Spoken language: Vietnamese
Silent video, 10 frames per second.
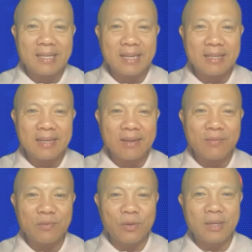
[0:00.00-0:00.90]
thầy rất là
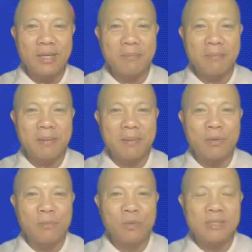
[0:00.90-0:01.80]
vui khi mà
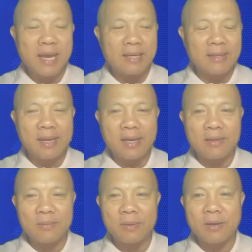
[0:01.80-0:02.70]
mỗi buổi sáng như thế này
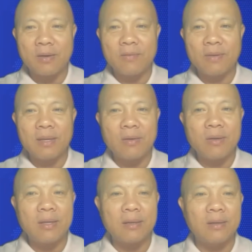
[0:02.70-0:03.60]
chúng ta ngồi với nhau
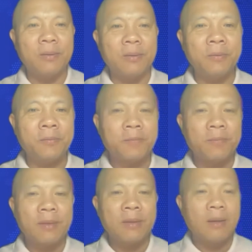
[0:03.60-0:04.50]
hiện hữu.
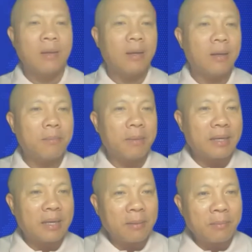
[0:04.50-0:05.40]
À,
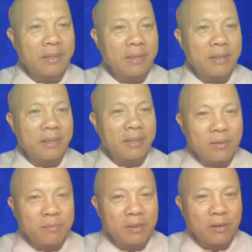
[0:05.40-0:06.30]
bật camera
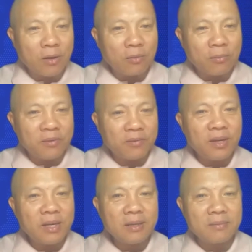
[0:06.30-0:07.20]
rồi mình ngồi mình
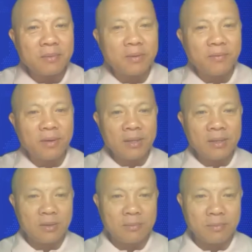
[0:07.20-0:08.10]
viết, mình viết
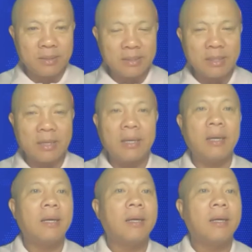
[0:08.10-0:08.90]
rồi mình à,